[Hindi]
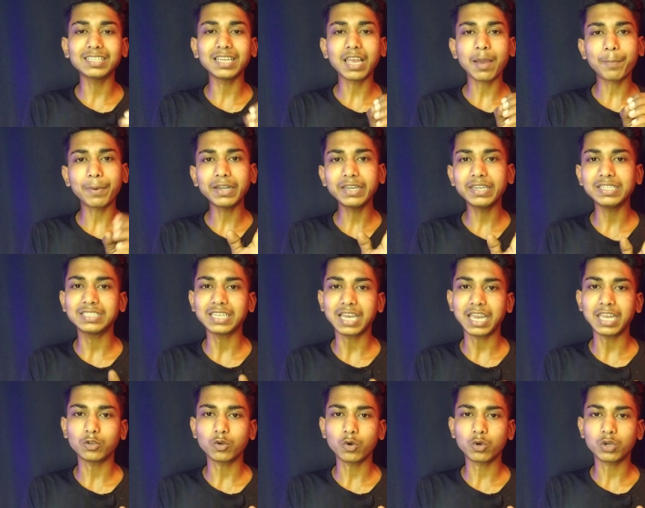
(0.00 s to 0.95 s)
से यहाँ पर
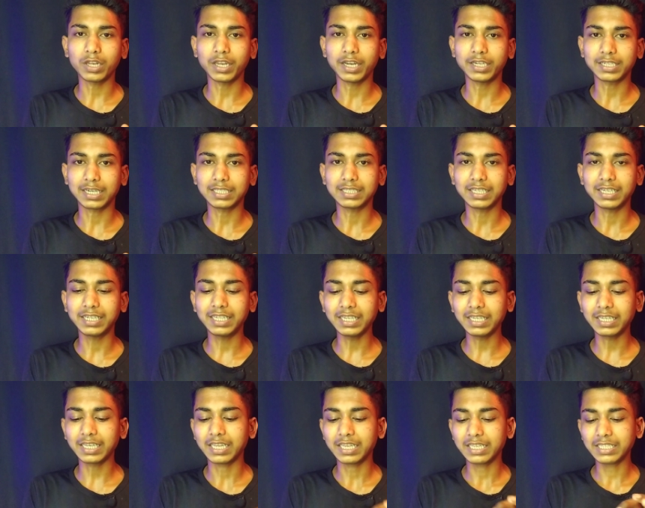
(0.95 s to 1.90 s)
डिजाइन को क्रिएट करते हैं
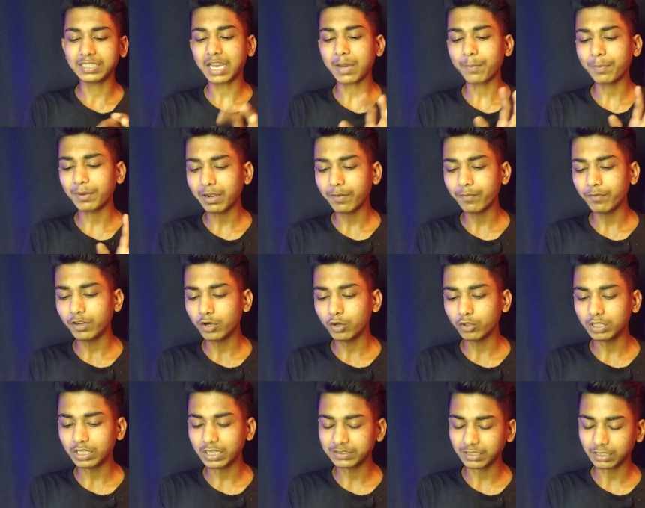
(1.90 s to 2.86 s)
ठीक है यहाँ पर आप
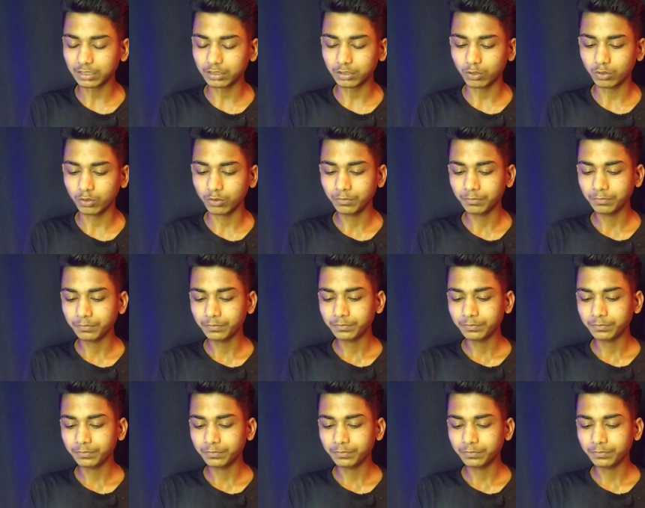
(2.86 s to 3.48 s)
वीडियो देख सकते हो